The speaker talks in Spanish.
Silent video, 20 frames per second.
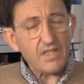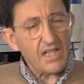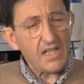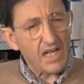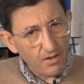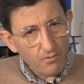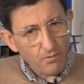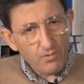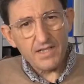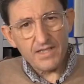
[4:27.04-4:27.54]

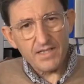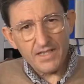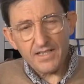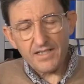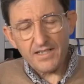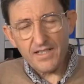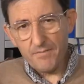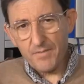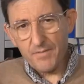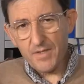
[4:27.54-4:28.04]
algunas de
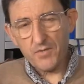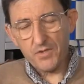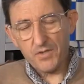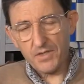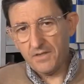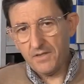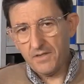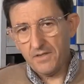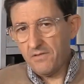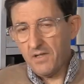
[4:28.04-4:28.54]
ellas en el mismo
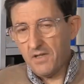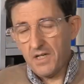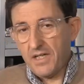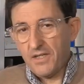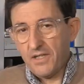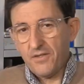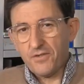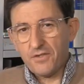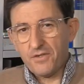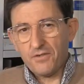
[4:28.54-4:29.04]
sentido en el
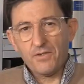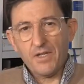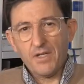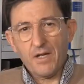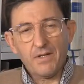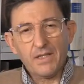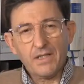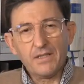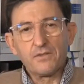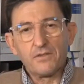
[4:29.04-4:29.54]
que yo estoy
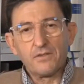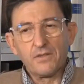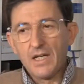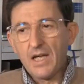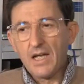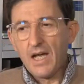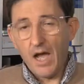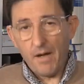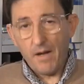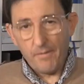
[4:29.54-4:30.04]
hablando,
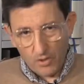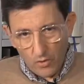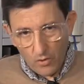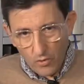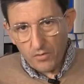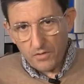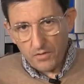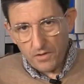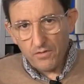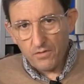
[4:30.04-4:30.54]
haber
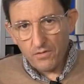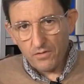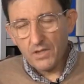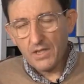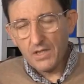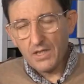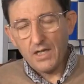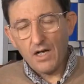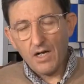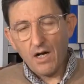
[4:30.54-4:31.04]
conocido
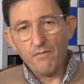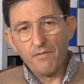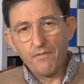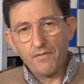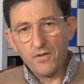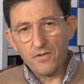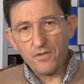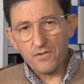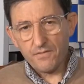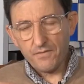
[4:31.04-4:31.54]
a un
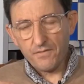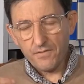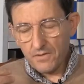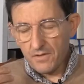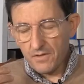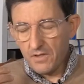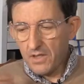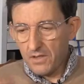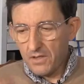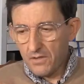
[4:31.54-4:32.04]

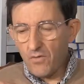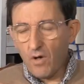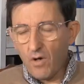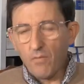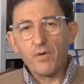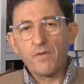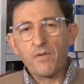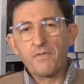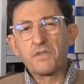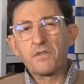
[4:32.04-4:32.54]
filósofo, no
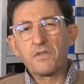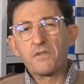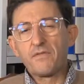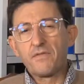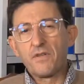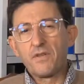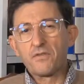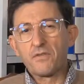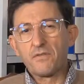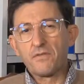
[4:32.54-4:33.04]
un profesor de
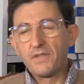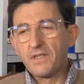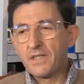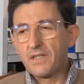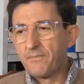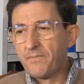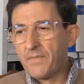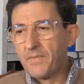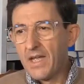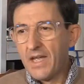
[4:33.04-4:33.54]

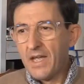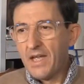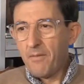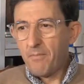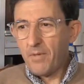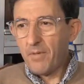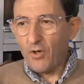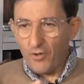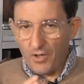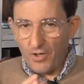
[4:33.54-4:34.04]
filosofía.
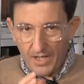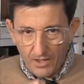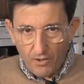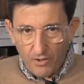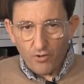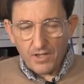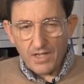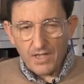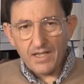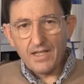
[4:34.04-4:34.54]
Pero
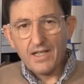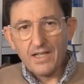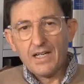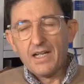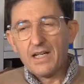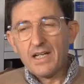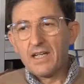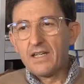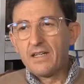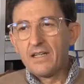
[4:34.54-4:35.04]
recordar
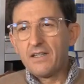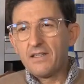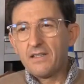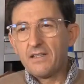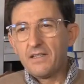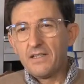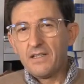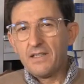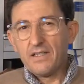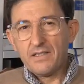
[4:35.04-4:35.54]
que
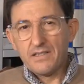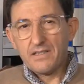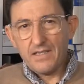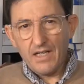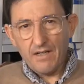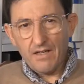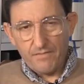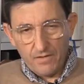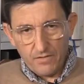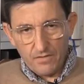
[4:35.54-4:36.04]
eh, si
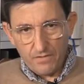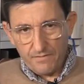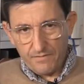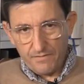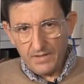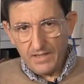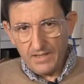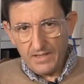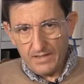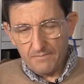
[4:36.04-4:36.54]
la
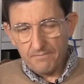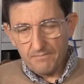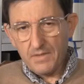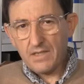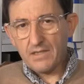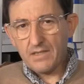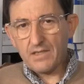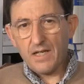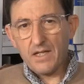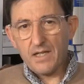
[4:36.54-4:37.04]
filosofía
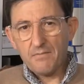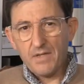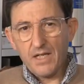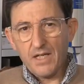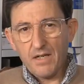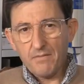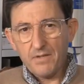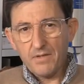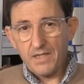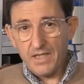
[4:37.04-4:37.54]
es
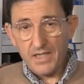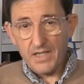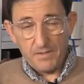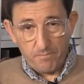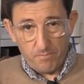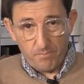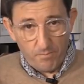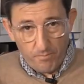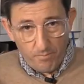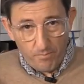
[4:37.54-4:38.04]
admirable
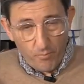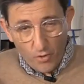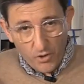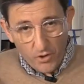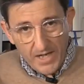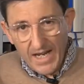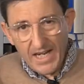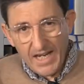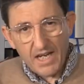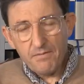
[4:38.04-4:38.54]
es
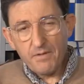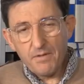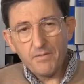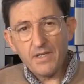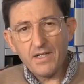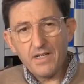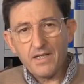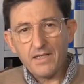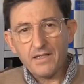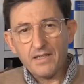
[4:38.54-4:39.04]
porque hay que
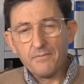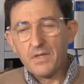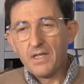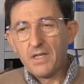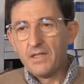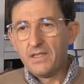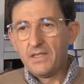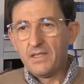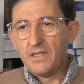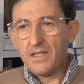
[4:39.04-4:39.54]
vivirla
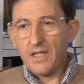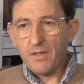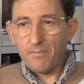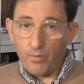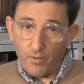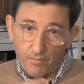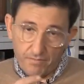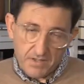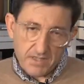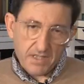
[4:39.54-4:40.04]
y que
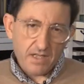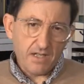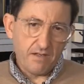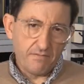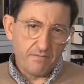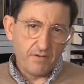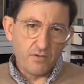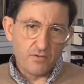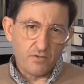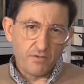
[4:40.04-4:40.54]
profesar la
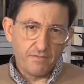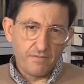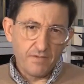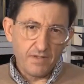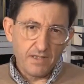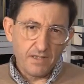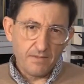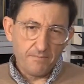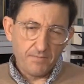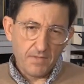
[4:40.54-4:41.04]

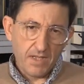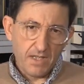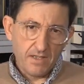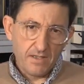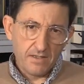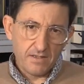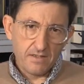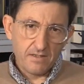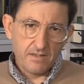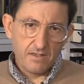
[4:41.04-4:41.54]
filosofía
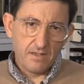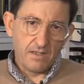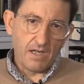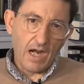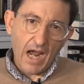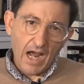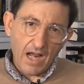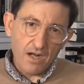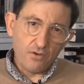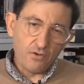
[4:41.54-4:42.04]
es eh,
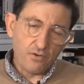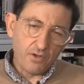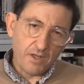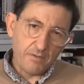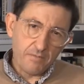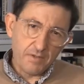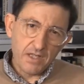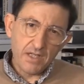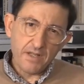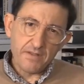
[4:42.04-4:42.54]
algo
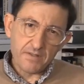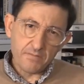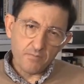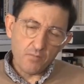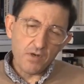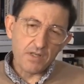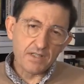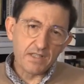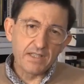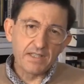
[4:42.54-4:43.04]
que viene
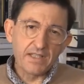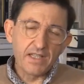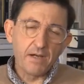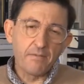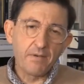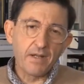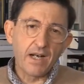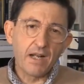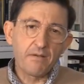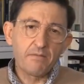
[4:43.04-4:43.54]
después de
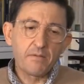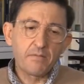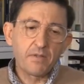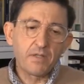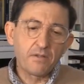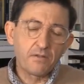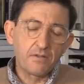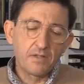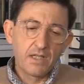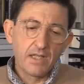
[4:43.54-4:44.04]
haberla
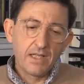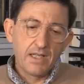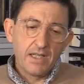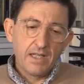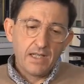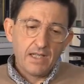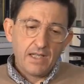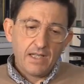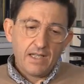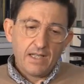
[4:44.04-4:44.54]
vivido.
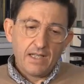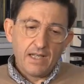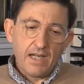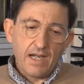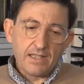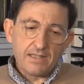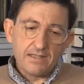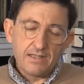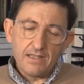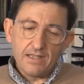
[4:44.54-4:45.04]

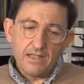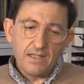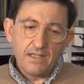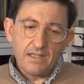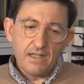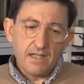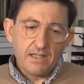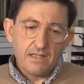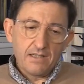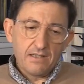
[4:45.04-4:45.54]
Así que
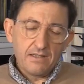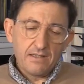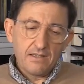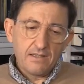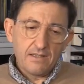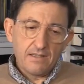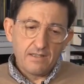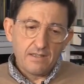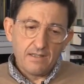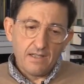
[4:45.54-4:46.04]
eh,
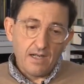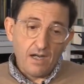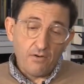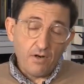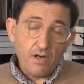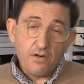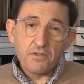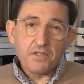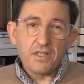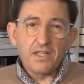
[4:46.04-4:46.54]

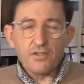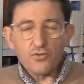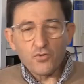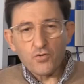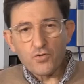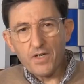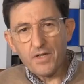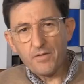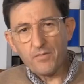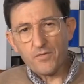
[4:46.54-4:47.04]
ahora nos quedan
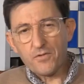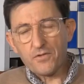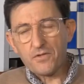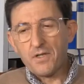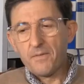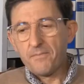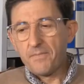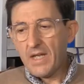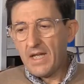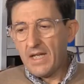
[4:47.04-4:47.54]
sus
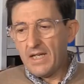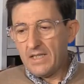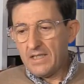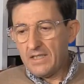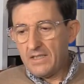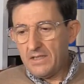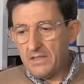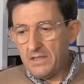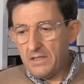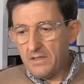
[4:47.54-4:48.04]
libros
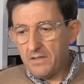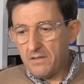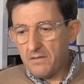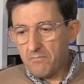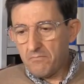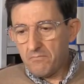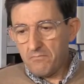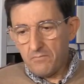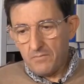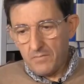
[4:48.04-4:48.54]
y
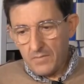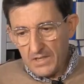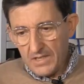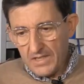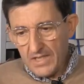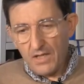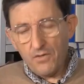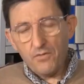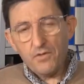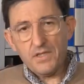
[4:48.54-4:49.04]

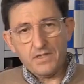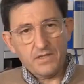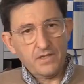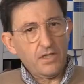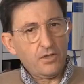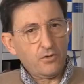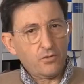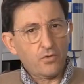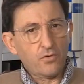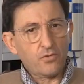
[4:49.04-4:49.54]
ya no es
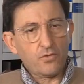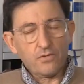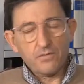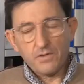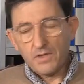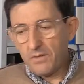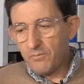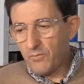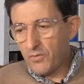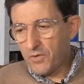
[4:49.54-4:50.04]
del todo,
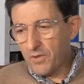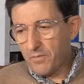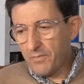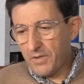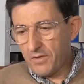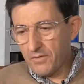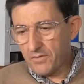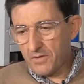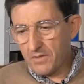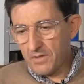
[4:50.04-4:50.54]
ni mucho
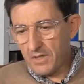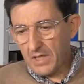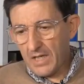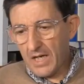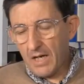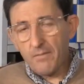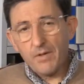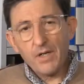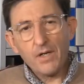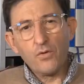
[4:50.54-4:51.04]
menos
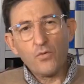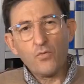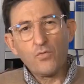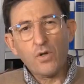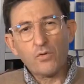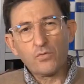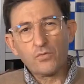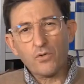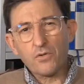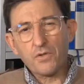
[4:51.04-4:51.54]
Cabel, un
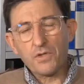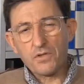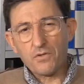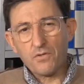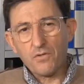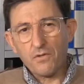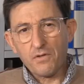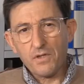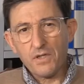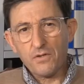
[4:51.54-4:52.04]
autor
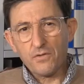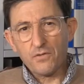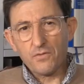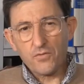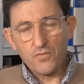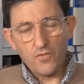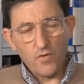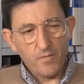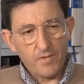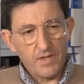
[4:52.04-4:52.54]
desconocido.
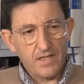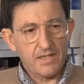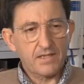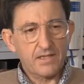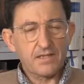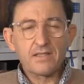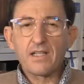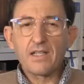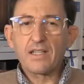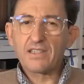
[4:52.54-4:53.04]
Su obra
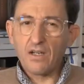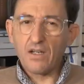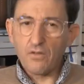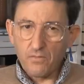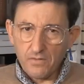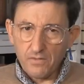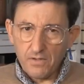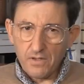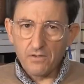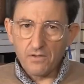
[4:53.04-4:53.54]
se ha
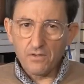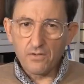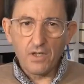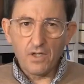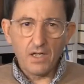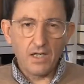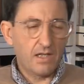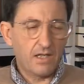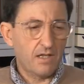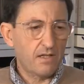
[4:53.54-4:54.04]

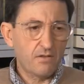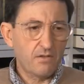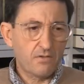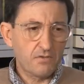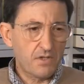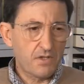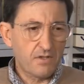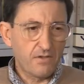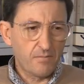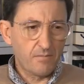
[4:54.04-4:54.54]
traducido a
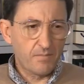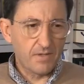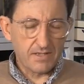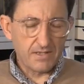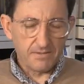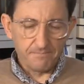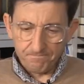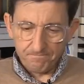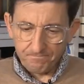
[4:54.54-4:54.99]
los idiomas